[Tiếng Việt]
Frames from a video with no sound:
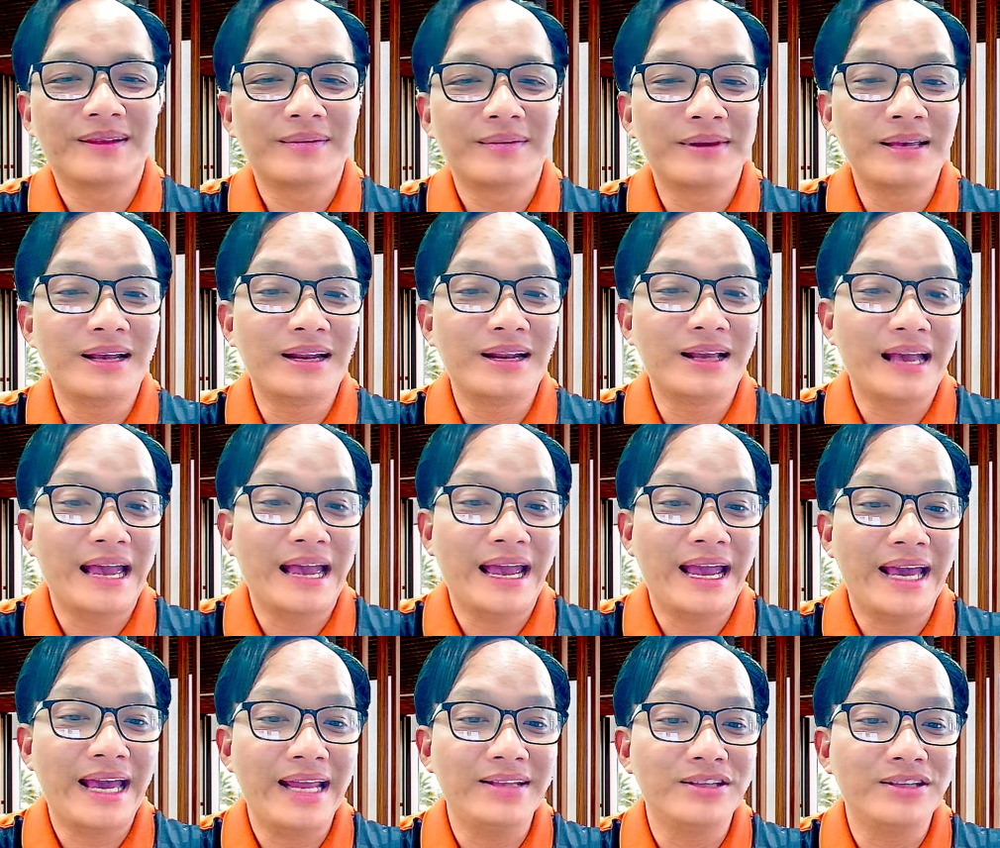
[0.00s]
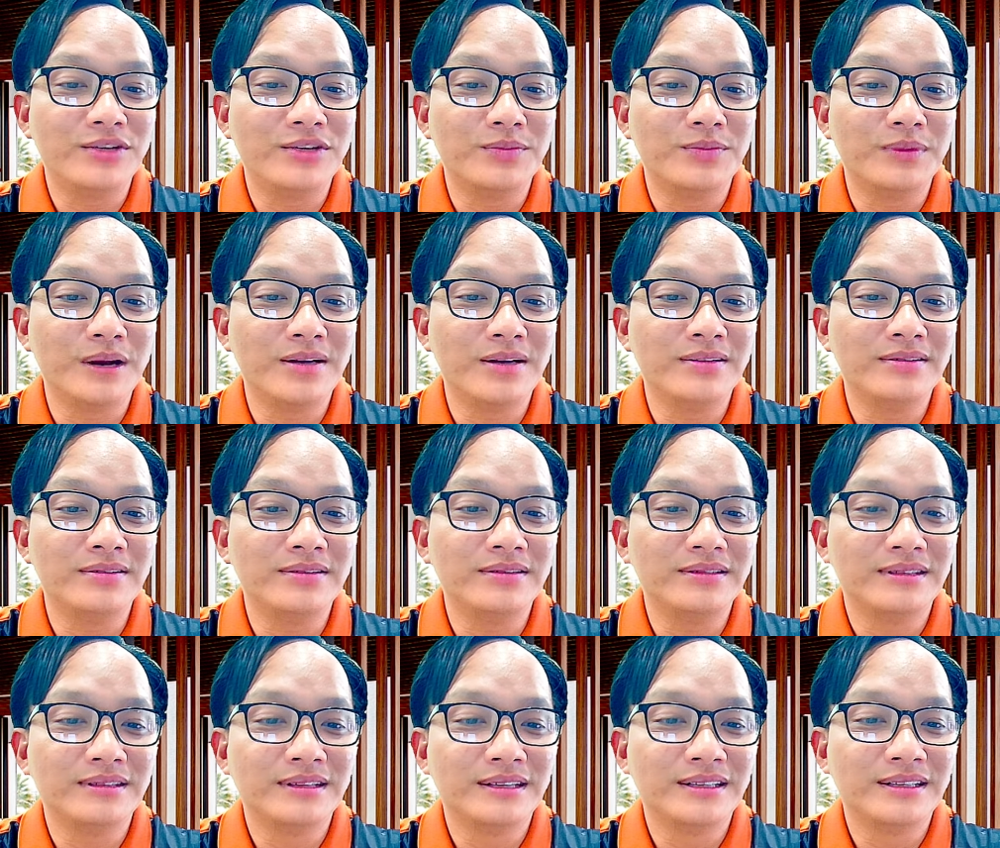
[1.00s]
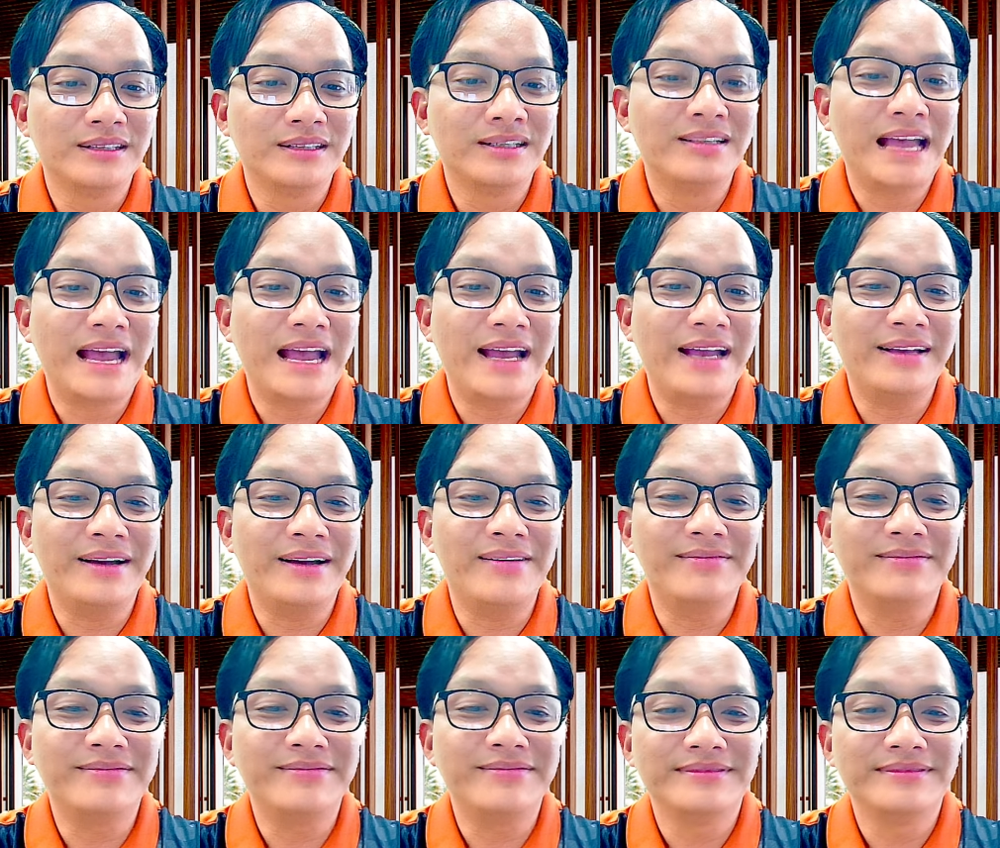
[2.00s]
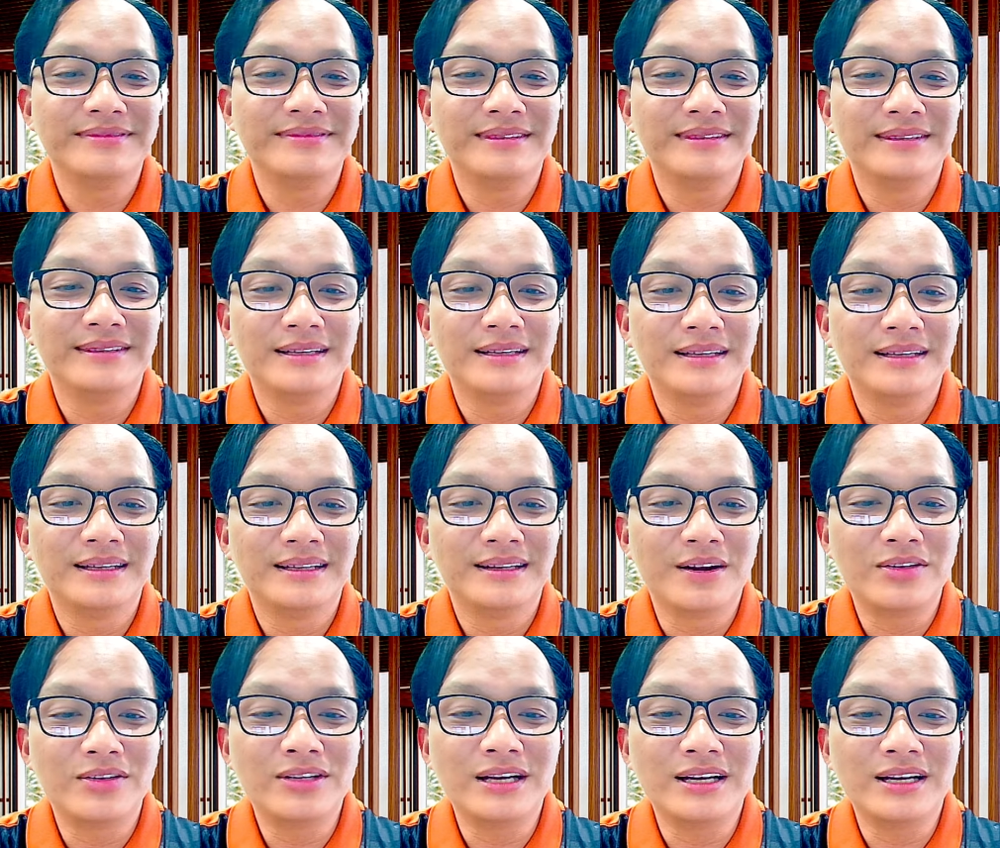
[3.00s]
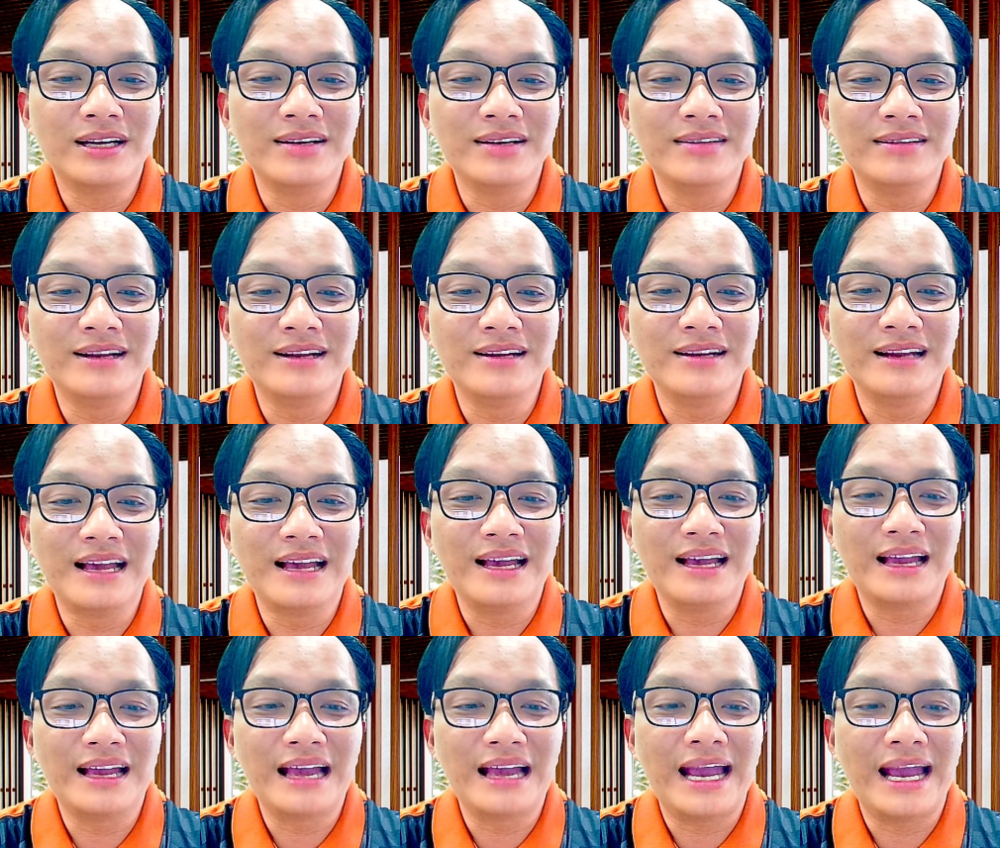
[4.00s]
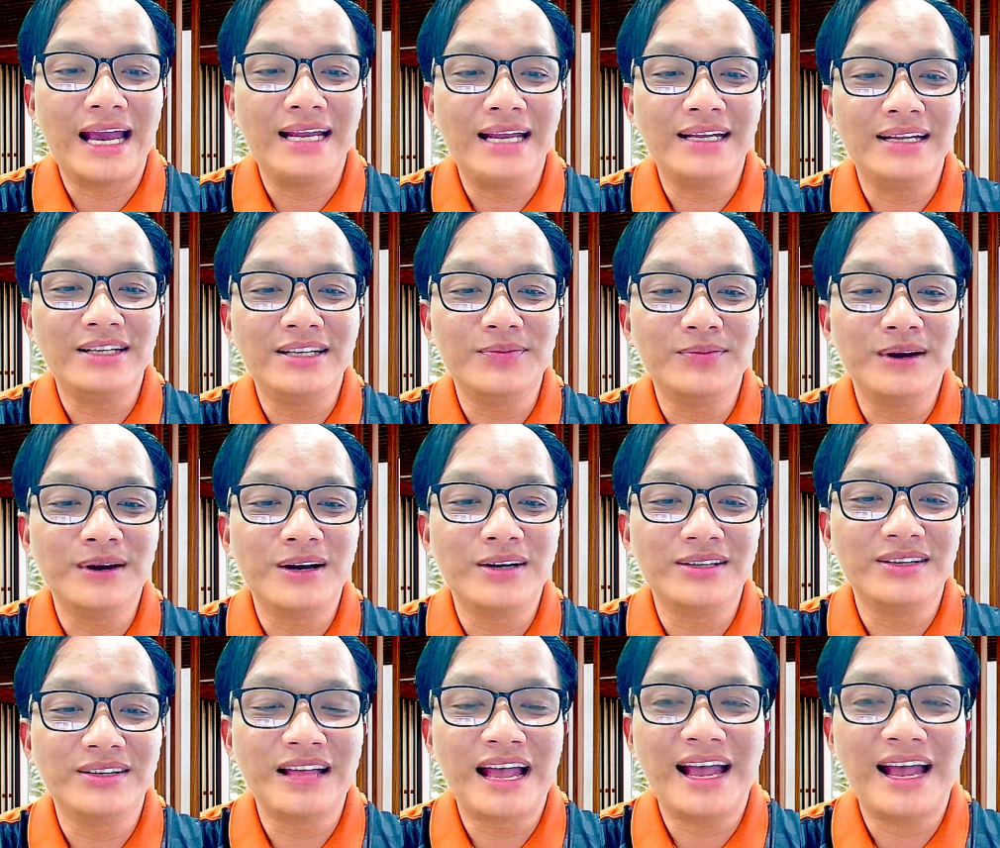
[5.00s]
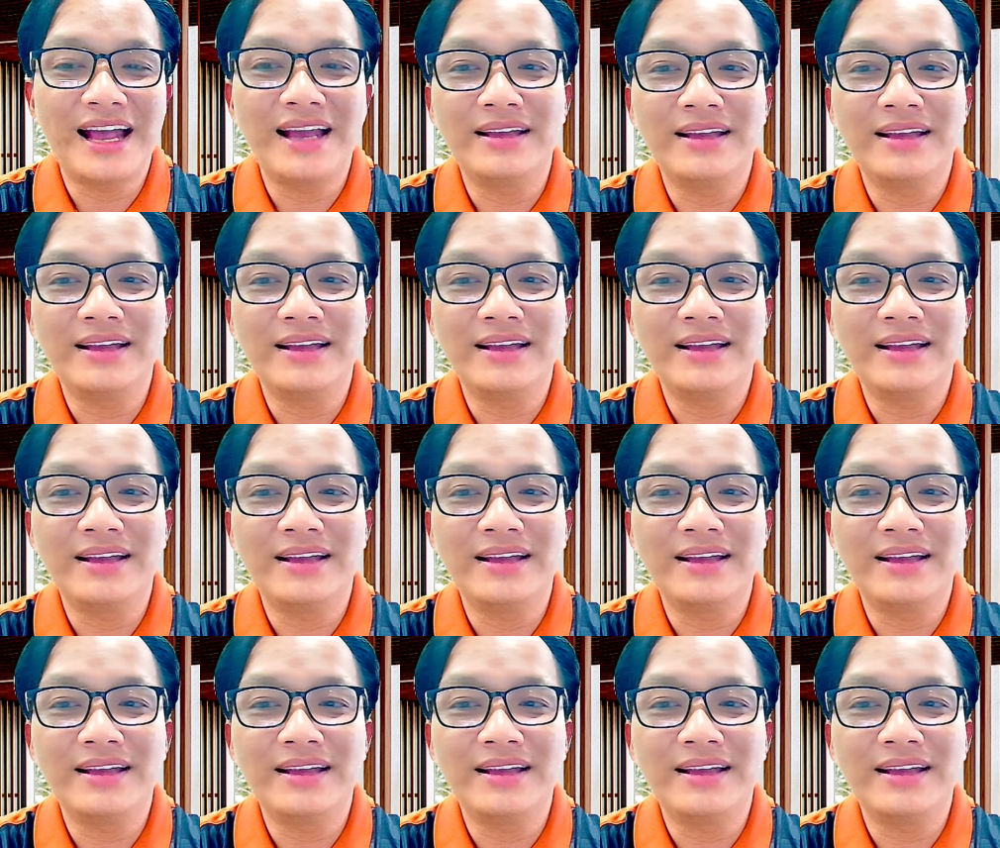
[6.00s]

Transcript: bây giờ là hà anh super star rồi không đổi sang cái đường link là hà anh super star